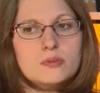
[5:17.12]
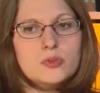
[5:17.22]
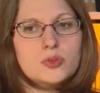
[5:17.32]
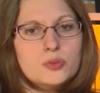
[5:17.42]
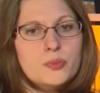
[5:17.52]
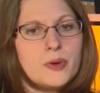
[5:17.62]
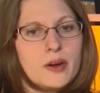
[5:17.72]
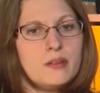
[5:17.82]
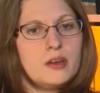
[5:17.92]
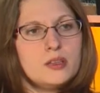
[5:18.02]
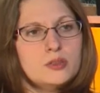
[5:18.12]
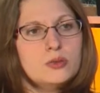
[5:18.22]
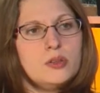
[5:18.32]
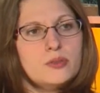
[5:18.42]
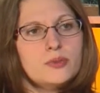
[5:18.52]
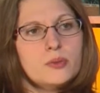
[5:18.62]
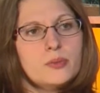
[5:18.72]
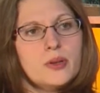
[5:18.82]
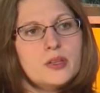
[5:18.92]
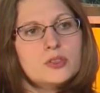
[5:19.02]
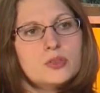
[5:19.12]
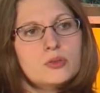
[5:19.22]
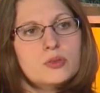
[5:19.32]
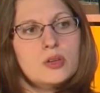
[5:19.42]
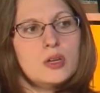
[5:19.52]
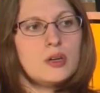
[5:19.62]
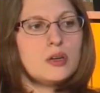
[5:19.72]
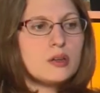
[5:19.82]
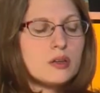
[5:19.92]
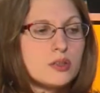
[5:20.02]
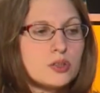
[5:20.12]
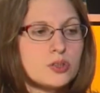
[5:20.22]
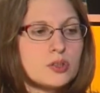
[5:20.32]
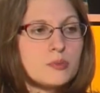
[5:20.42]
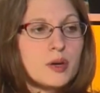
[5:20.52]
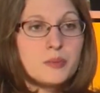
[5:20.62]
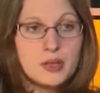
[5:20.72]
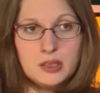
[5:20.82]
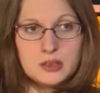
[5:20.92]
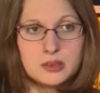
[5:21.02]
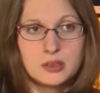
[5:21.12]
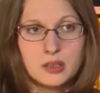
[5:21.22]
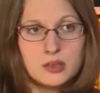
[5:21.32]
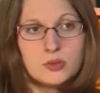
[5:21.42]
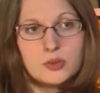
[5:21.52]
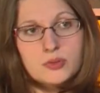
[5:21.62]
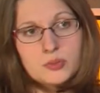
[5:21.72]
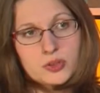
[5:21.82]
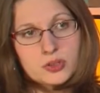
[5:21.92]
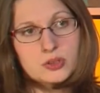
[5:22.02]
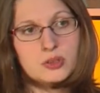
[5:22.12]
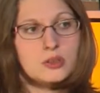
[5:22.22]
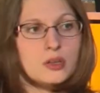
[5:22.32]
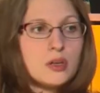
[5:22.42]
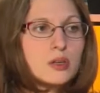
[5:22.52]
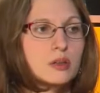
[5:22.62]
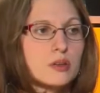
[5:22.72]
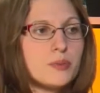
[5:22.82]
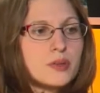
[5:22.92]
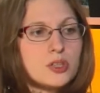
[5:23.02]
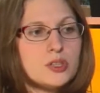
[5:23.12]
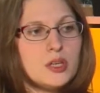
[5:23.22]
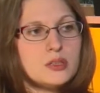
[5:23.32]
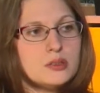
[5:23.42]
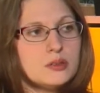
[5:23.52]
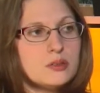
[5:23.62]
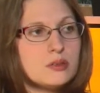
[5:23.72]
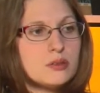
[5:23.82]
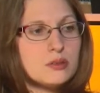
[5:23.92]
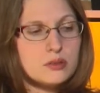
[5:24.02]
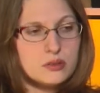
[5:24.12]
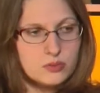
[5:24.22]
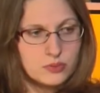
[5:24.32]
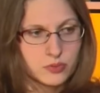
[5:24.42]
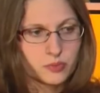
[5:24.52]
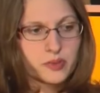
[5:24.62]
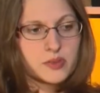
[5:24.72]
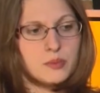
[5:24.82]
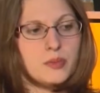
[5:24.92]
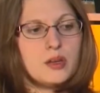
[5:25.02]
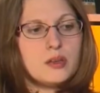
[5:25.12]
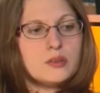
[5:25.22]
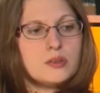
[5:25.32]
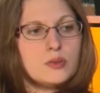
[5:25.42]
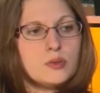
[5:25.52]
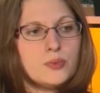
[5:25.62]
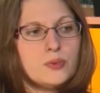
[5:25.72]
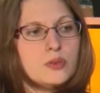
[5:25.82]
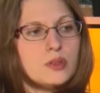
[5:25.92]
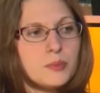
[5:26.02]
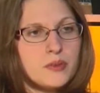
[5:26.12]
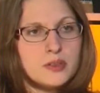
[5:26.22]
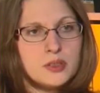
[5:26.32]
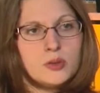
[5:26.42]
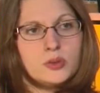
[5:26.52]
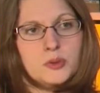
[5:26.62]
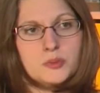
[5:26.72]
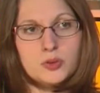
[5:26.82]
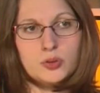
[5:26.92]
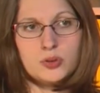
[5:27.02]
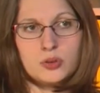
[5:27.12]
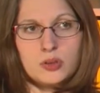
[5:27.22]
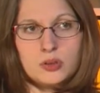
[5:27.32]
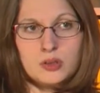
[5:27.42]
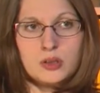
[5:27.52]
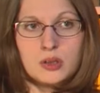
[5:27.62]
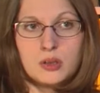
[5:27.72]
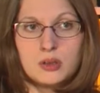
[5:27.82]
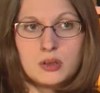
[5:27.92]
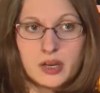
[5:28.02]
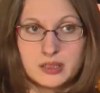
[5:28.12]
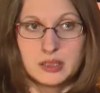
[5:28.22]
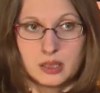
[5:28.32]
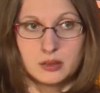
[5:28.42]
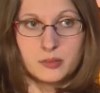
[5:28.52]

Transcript: – это очень правильная история в том плане, что э, это же и мобильность, да, то есть вы можете э, приезжать э, и во все маленькие населенные пункты и привозить людям именно то, что они хотят